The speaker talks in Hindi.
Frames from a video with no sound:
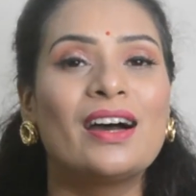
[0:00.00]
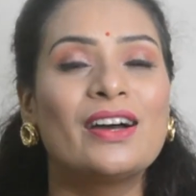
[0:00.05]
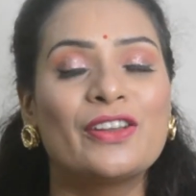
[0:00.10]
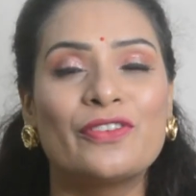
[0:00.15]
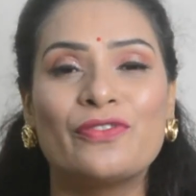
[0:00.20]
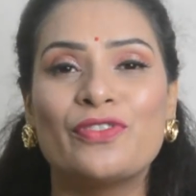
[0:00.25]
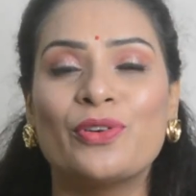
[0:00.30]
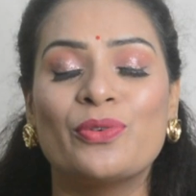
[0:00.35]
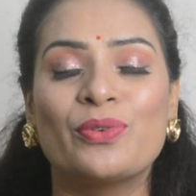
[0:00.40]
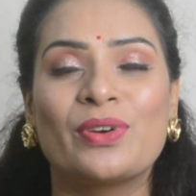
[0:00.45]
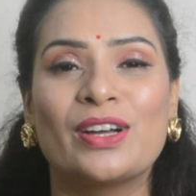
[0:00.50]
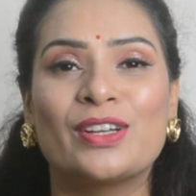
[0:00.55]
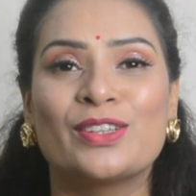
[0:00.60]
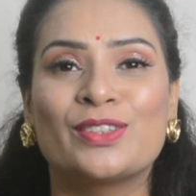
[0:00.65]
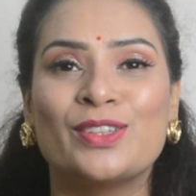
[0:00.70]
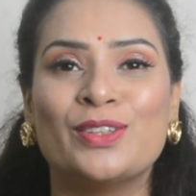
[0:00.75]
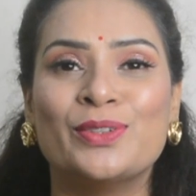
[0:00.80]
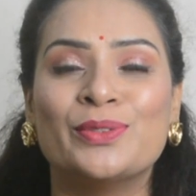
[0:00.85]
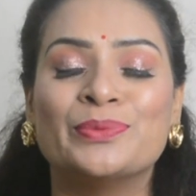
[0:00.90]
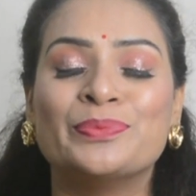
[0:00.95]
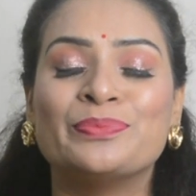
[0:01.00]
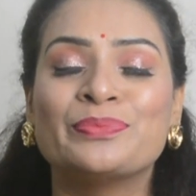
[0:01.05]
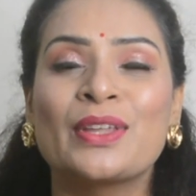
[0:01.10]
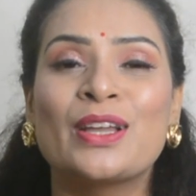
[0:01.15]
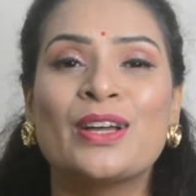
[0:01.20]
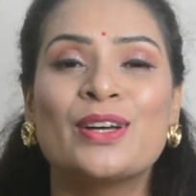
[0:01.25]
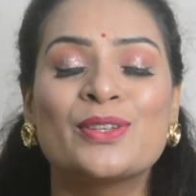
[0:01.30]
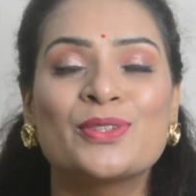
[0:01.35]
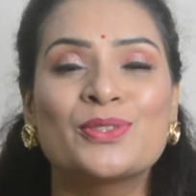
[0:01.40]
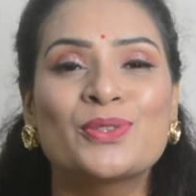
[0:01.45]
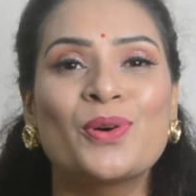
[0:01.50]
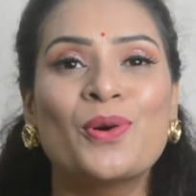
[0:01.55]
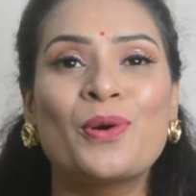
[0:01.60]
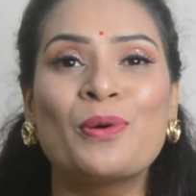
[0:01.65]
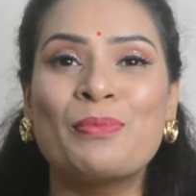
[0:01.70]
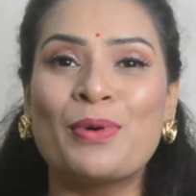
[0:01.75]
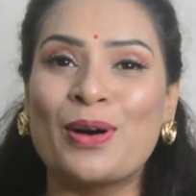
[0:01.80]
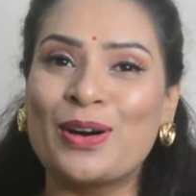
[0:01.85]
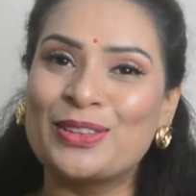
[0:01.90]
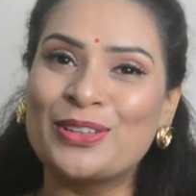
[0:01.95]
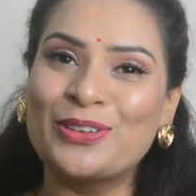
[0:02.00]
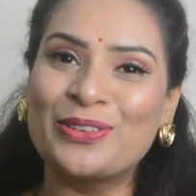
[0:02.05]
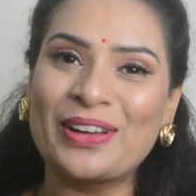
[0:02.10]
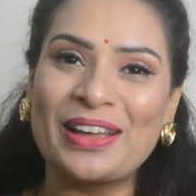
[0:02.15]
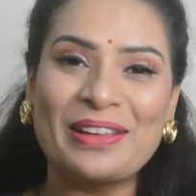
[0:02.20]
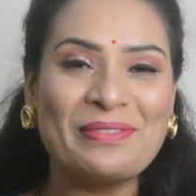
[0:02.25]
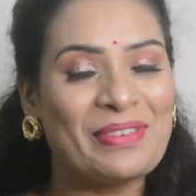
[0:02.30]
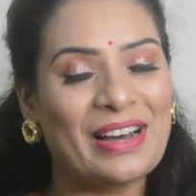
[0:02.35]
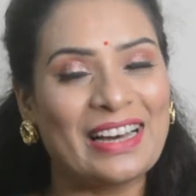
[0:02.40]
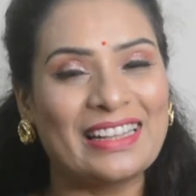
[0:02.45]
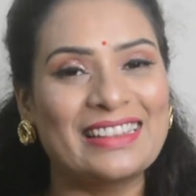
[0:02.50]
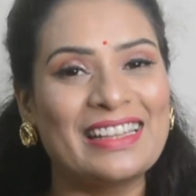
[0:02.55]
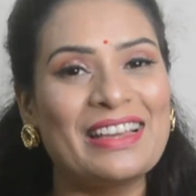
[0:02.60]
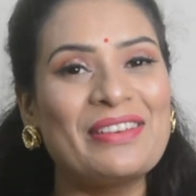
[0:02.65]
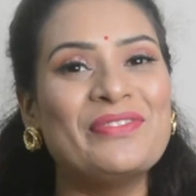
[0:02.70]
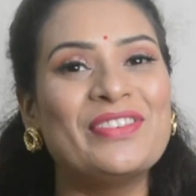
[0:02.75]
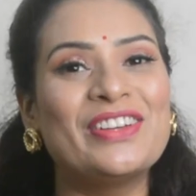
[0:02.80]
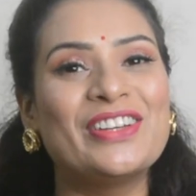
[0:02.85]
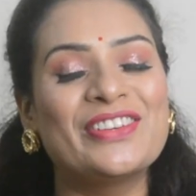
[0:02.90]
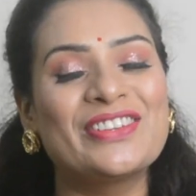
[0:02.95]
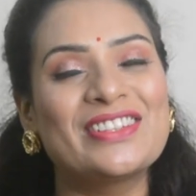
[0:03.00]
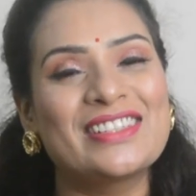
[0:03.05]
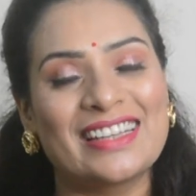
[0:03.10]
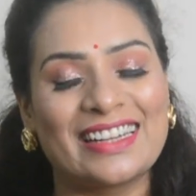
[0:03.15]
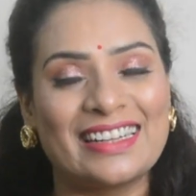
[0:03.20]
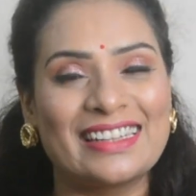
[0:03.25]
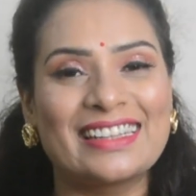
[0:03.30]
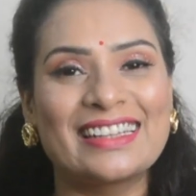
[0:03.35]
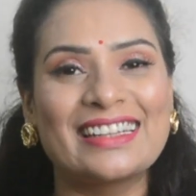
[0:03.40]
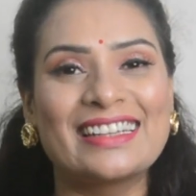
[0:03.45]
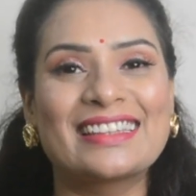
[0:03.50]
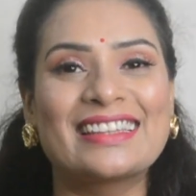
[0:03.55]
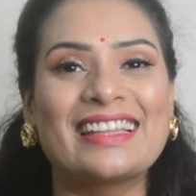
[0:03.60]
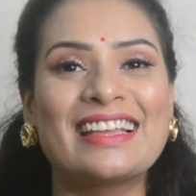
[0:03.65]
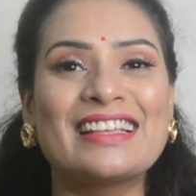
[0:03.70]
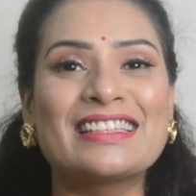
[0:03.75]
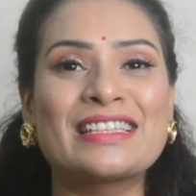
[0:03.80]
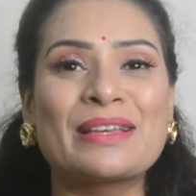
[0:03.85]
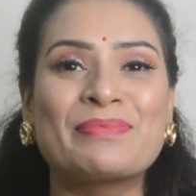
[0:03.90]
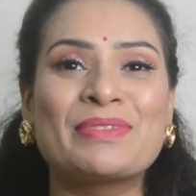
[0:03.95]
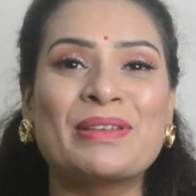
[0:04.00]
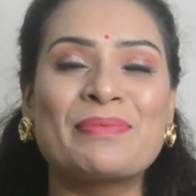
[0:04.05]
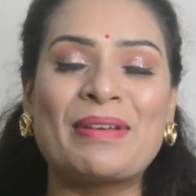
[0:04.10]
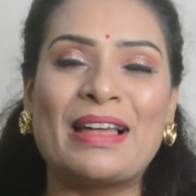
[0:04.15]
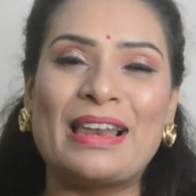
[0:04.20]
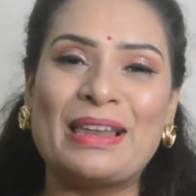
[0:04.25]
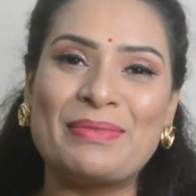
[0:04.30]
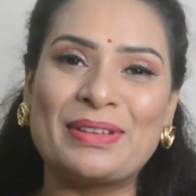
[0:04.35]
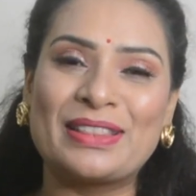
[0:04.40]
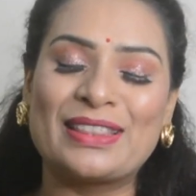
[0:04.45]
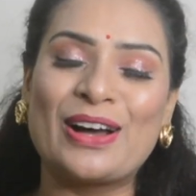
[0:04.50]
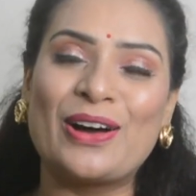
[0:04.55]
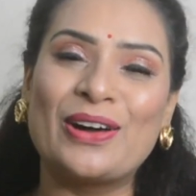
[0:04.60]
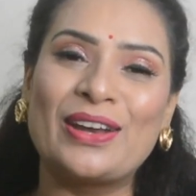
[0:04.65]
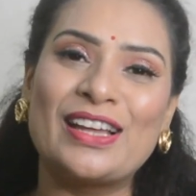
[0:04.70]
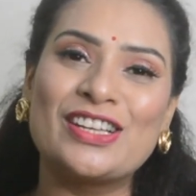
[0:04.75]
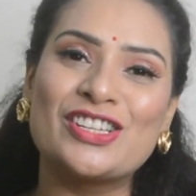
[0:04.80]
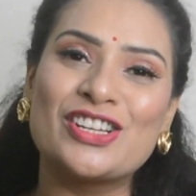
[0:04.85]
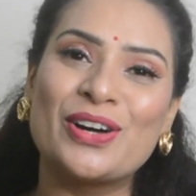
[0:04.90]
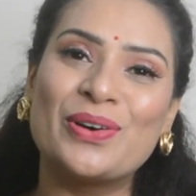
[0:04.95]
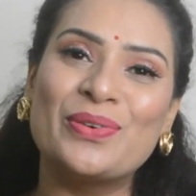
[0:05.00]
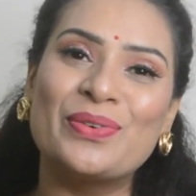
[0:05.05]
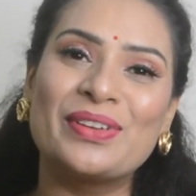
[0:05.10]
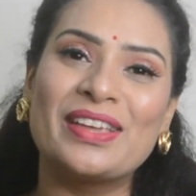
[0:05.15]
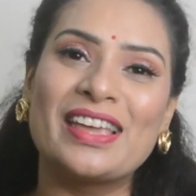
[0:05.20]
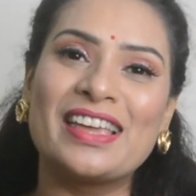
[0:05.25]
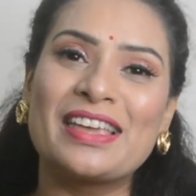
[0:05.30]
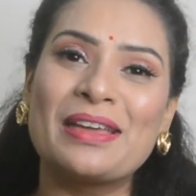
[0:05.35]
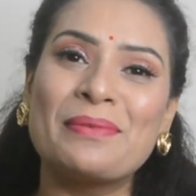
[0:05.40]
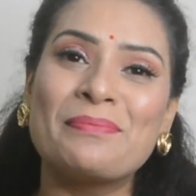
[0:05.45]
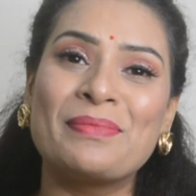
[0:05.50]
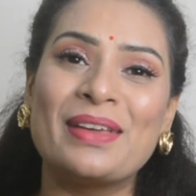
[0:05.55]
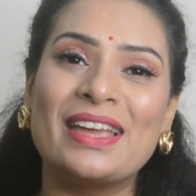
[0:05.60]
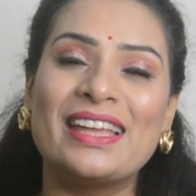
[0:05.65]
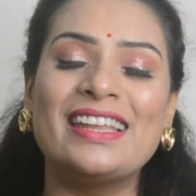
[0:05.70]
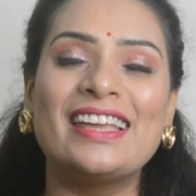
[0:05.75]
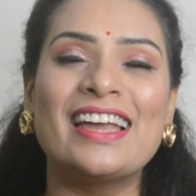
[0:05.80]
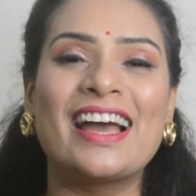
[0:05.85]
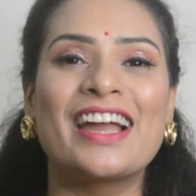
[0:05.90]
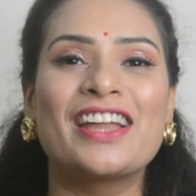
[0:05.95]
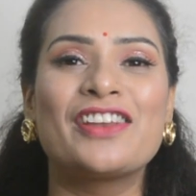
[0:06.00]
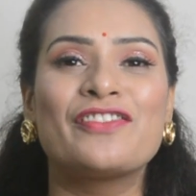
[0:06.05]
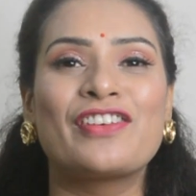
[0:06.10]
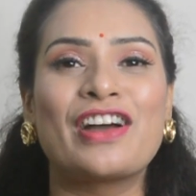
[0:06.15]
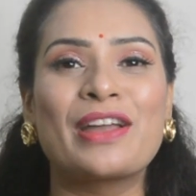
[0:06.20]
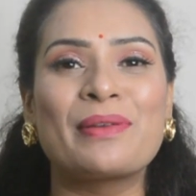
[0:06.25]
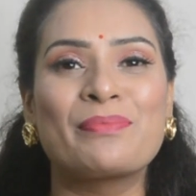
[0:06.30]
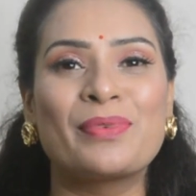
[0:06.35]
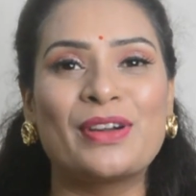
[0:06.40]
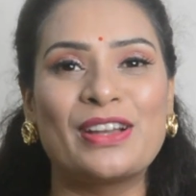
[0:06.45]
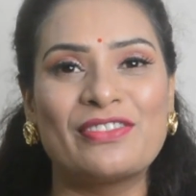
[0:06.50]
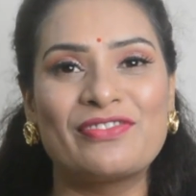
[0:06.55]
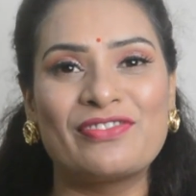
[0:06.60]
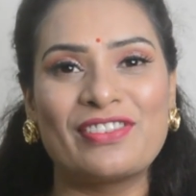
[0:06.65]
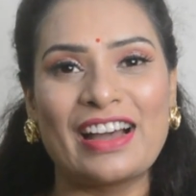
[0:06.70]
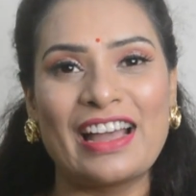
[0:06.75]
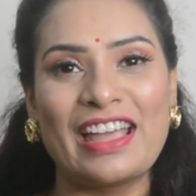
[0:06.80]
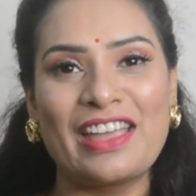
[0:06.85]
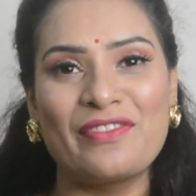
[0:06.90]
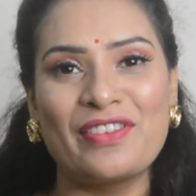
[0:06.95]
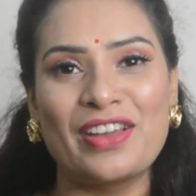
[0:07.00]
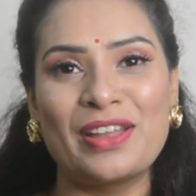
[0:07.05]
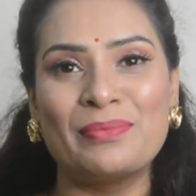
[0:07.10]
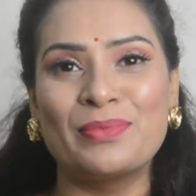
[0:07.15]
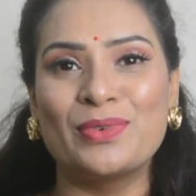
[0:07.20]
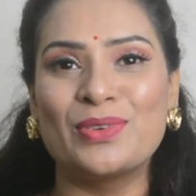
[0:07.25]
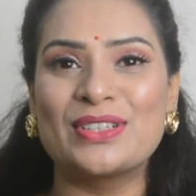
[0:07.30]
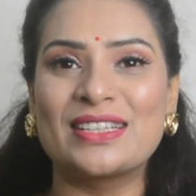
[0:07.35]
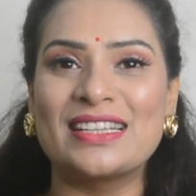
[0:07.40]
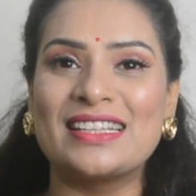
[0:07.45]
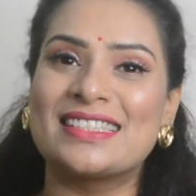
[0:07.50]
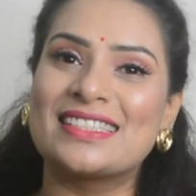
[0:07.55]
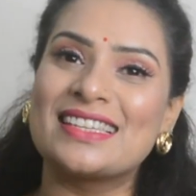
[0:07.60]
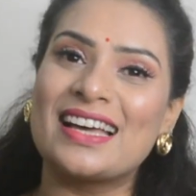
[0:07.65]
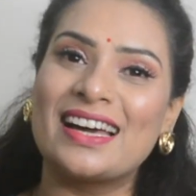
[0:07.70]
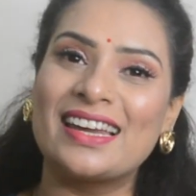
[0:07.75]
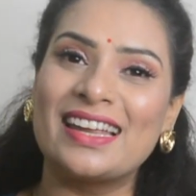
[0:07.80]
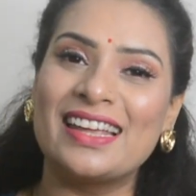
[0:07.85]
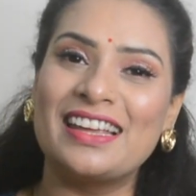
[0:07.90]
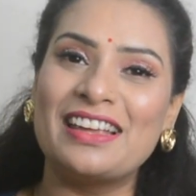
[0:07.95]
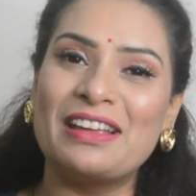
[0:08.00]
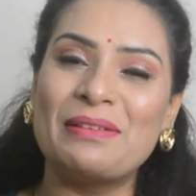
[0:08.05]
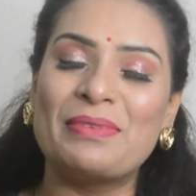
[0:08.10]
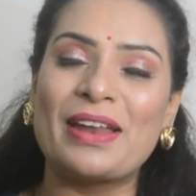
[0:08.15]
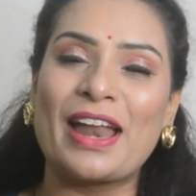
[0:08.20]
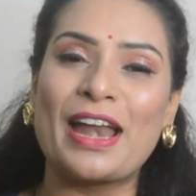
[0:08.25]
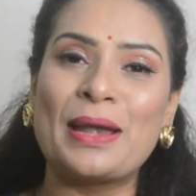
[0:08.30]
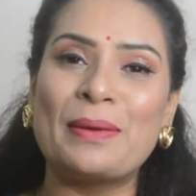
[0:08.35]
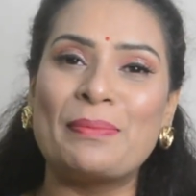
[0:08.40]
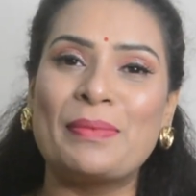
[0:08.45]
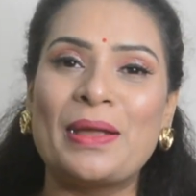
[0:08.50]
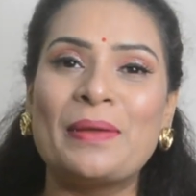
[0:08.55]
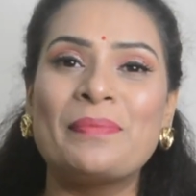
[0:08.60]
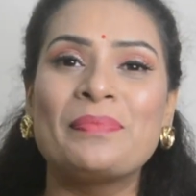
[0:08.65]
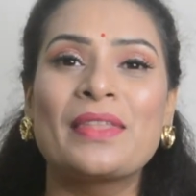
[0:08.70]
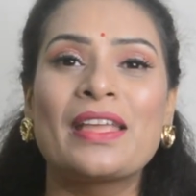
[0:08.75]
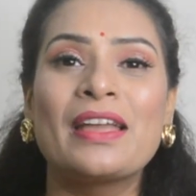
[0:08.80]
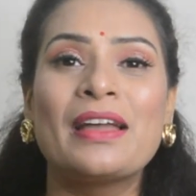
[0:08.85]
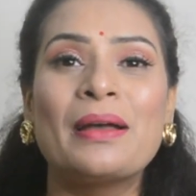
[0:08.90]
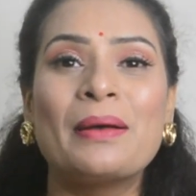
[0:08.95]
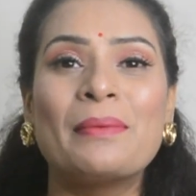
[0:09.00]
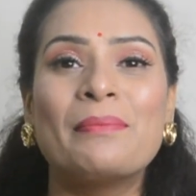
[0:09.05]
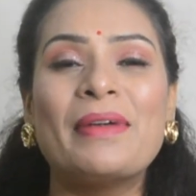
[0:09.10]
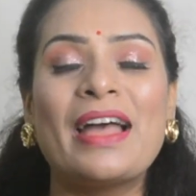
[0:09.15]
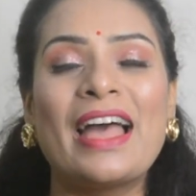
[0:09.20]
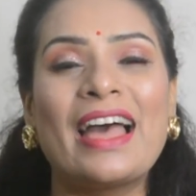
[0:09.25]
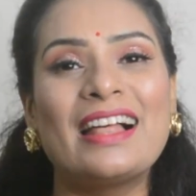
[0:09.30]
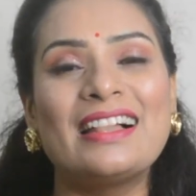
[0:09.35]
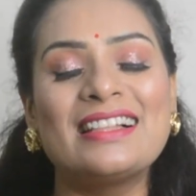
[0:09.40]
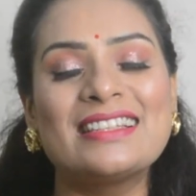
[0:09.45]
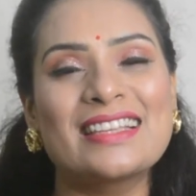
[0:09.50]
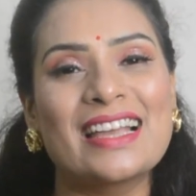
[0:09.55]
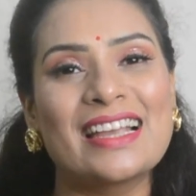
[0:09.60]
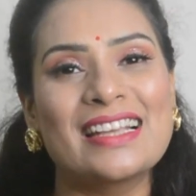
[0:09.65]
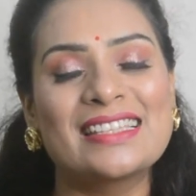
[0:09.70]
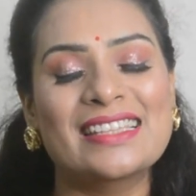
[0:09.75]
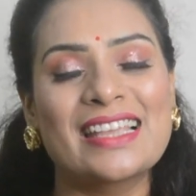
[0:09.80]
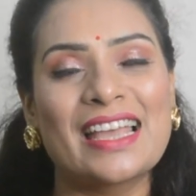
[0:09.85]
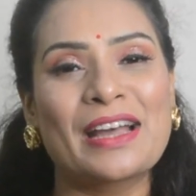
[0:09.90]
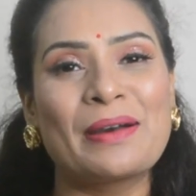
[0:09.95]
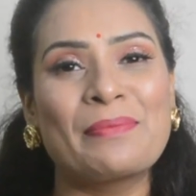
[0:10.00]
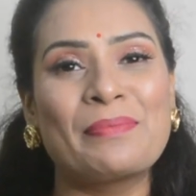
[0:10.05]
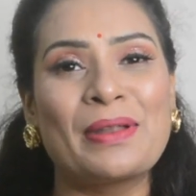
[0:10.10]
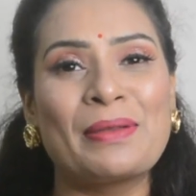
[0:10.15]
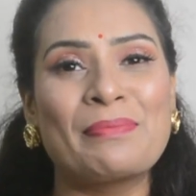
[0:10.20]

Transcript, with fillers: रिव्यू करती हूँ सो so, बहुत हो गई बातें वीडियो स्टार्ट करते हैं सबसे पहले बताना चाहूँगी कि मेरी हाइट 5.5 एंड मोस्टली सारे ही ब्रांड में मैं एल साइज़ के कपड़े